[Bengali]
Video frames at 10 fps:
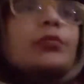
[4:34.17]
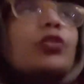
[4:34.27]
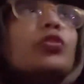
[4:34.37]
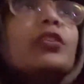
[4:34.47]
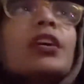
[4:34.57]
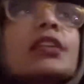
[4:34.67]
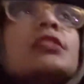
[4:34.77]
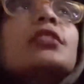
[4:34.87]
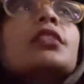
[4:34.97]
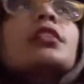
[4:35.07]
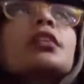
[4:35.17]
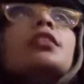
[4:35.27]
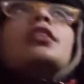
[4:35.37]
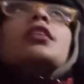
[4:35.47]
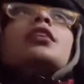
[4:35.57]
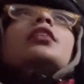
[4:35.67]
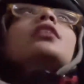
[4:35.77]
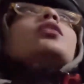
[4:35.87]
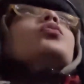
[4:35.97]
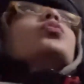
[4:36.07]
বন্ধ হয়ে গেছে হ্যাঁ।
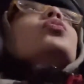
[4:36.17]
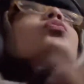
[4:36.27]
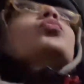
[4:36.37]
ও ও